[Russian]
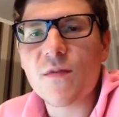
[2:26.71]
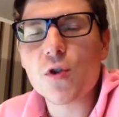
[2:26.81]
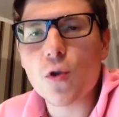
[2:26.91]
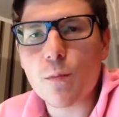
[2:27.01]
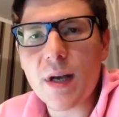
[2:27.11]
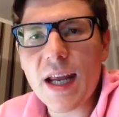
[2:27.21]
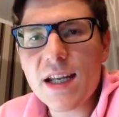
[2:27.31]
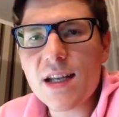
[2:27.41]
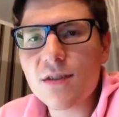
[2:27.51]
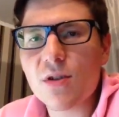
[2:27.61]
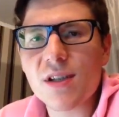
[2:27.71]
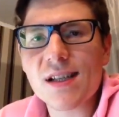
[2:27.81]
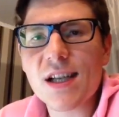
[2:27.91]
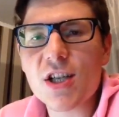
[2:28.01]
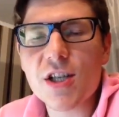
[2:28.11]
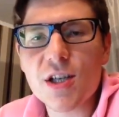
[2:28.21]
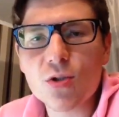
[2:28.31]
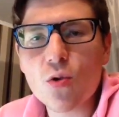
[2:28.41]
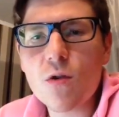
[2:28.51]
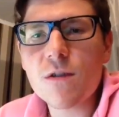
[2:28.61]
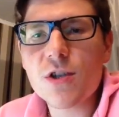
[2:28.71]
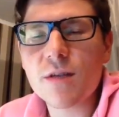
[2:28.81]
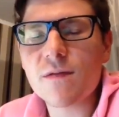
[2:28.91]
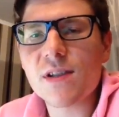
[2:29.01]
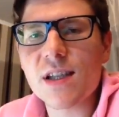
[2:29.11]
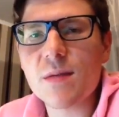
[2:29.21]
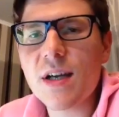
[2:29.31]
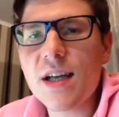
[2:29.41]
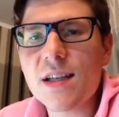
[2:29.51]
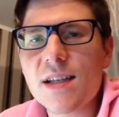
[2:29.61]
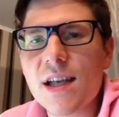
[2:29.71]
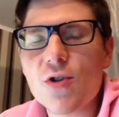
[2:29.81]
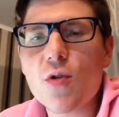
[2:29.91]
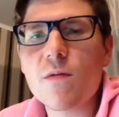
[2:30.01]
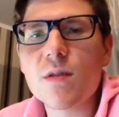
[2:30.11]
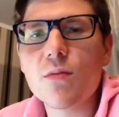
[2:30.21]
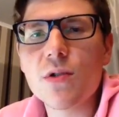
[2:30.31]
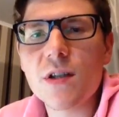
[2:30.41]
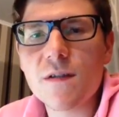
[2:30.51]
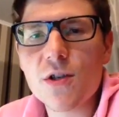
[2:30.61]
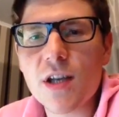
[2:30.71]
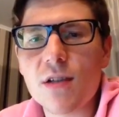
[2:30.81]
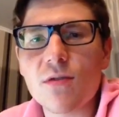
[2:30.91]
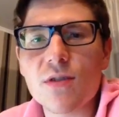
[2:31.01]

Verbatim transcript: вступление, то есть расскажите, кто вы, чем вы занимаетесь и о чем вы будете вещать.